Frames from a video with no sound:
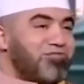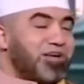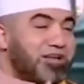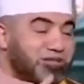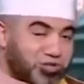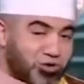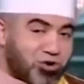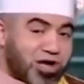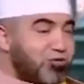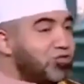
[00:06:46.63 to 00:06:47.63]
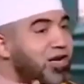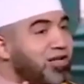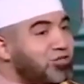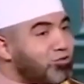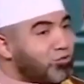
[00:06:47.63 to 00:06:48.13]
فالزوج هيسأل
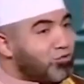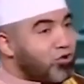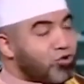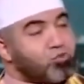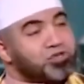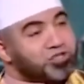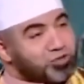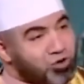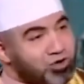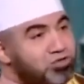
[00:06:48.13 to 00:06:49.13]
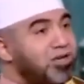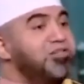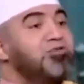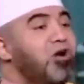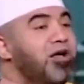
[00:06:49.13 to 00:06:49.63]
عن زوجته والزوجة هتسأل
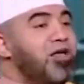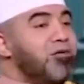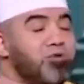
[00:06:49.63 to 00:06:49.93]
عن زوجها